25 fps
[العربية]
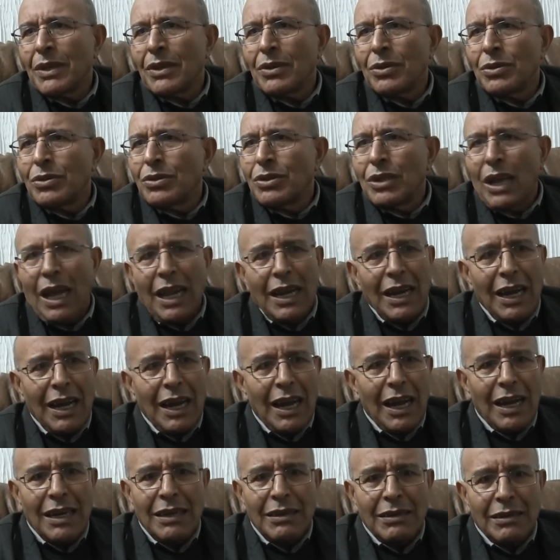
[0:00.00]
كنت
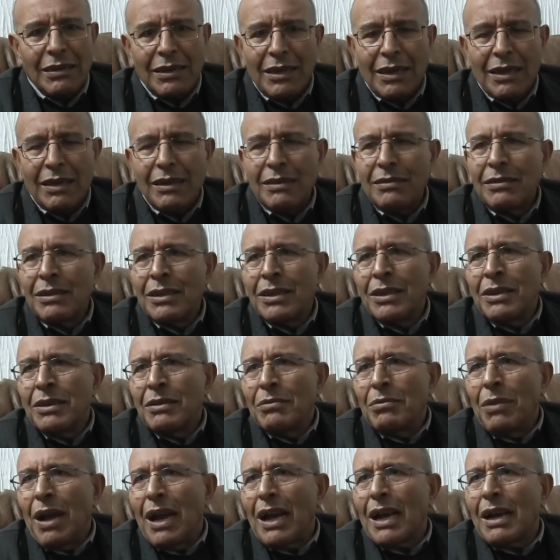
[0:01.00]
علاقة على
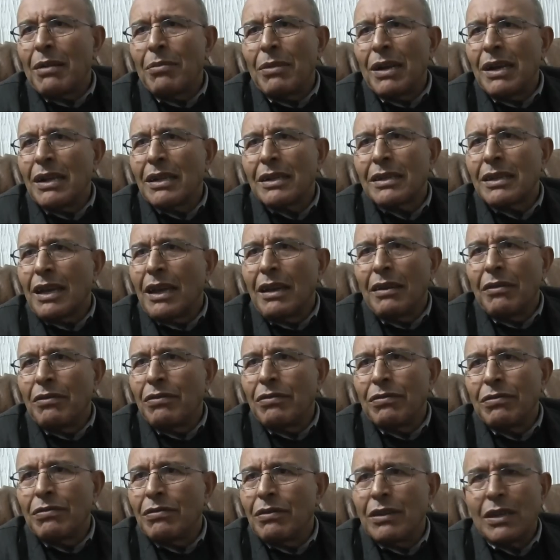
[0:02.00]
مع كمال
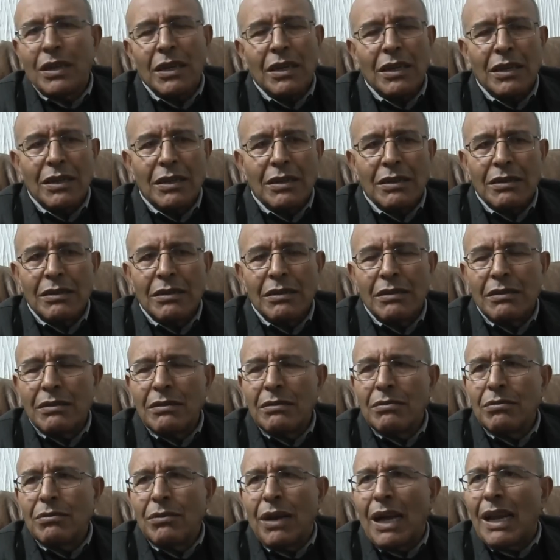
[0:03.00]
الطيف آه،
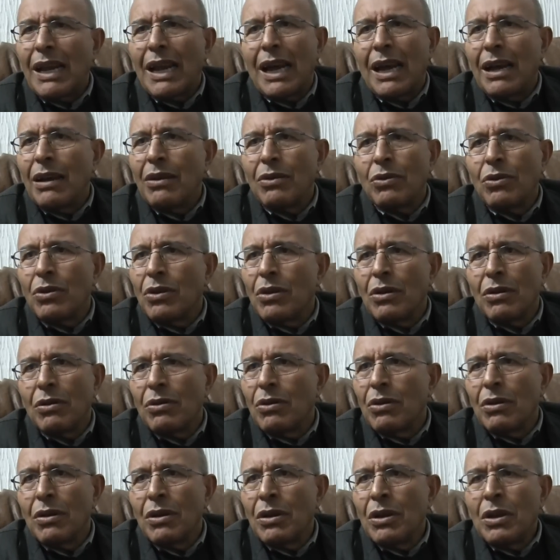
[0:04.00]
معناها
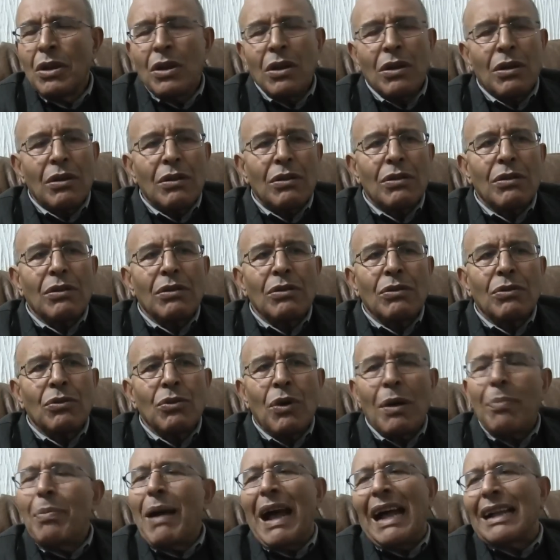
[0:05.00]

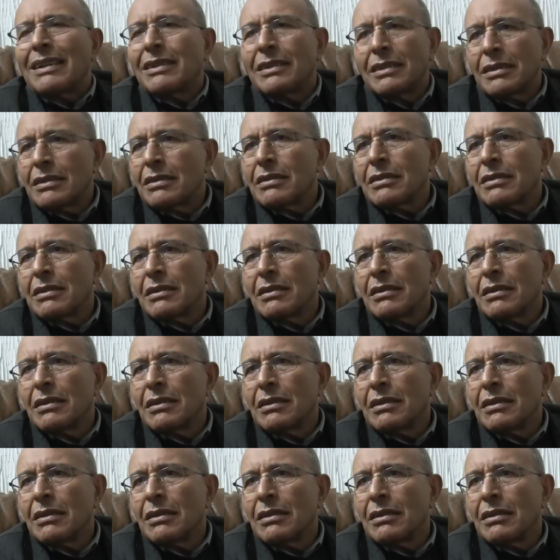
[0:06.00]
وبعد
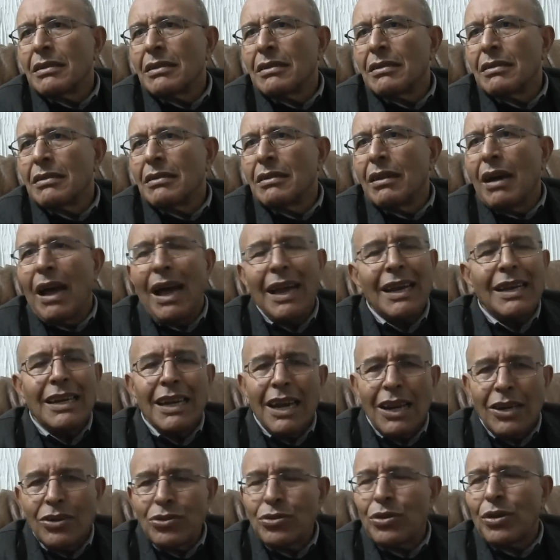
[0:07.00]
أين
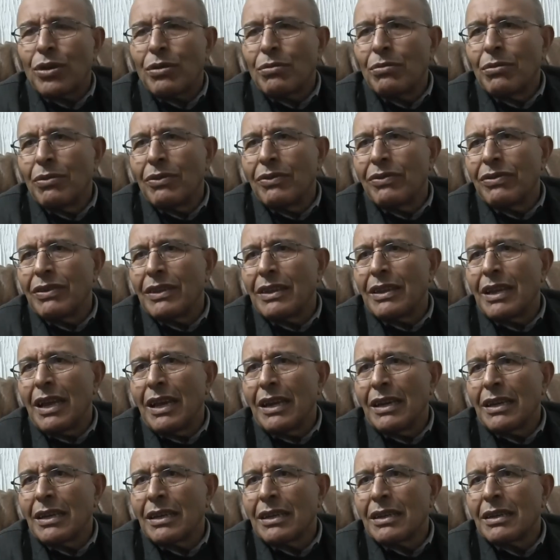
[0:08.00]
الجرم في
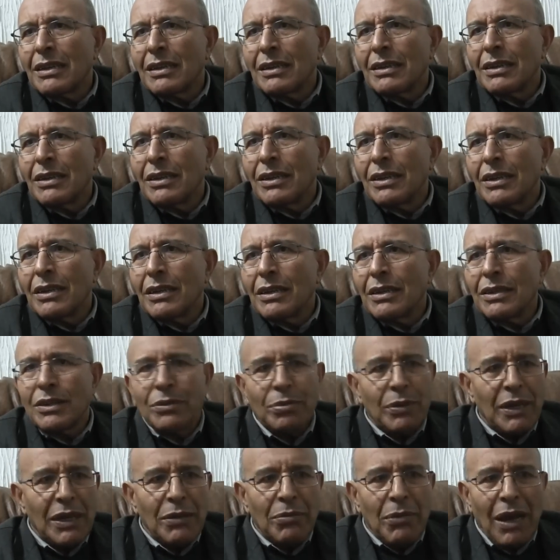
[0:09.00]
ذلك؟
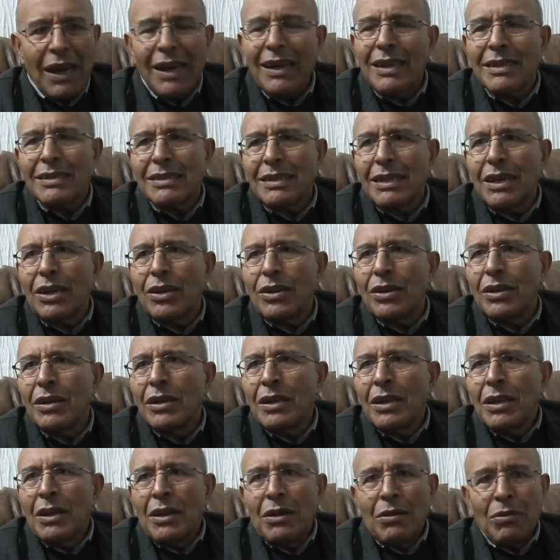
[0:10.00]
شبيه معناها
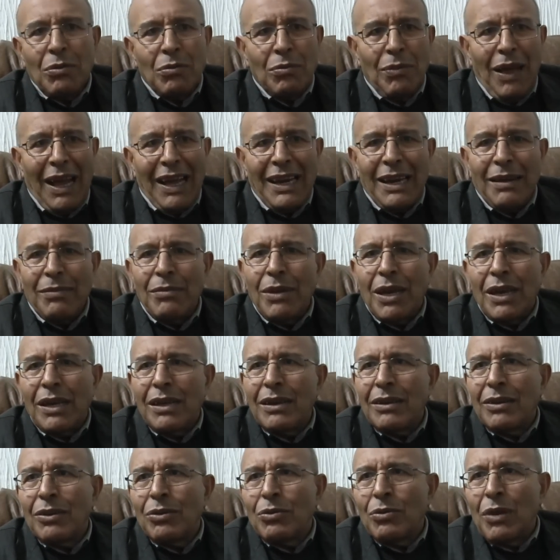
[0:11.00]

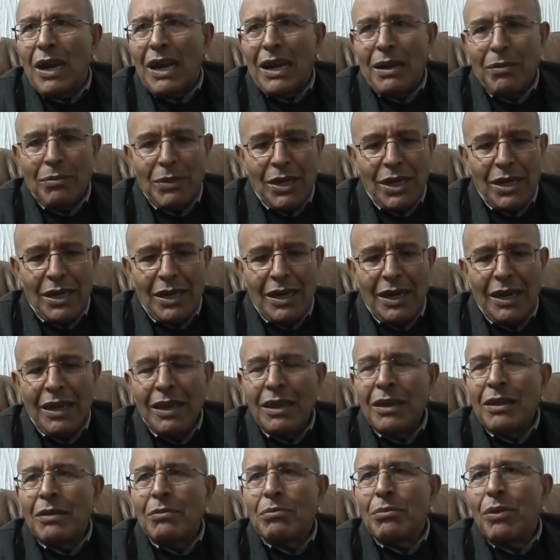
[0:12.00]
معناها ولا من
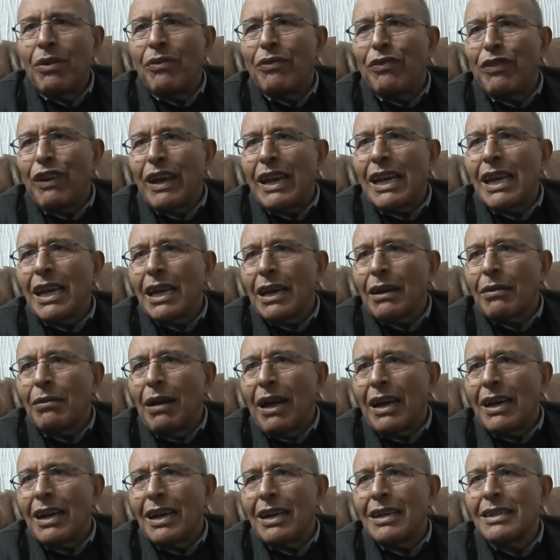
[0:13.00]
من فريق
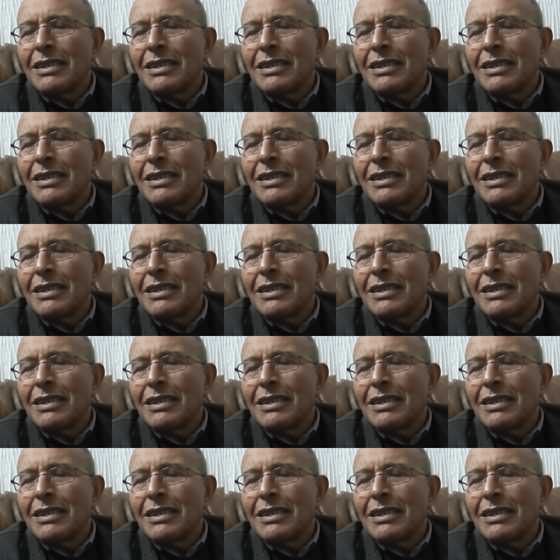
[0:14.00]
معناها